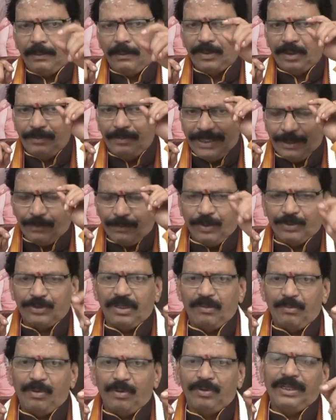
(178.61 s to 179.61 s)
జమ్మి చెట్టుకి
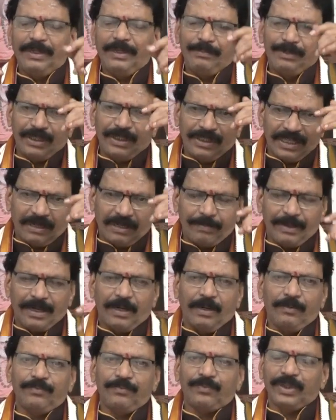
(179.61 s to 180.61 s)
గుచ్చడమో జమ్మి చెట్టు దగ్గర
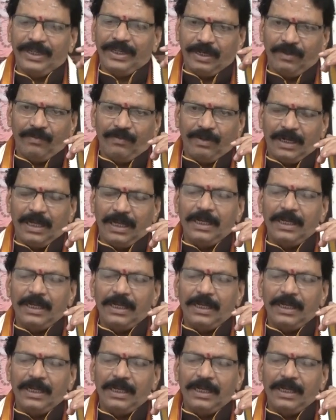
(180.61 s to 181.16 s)
పెట్టడం చేయడం వల్ల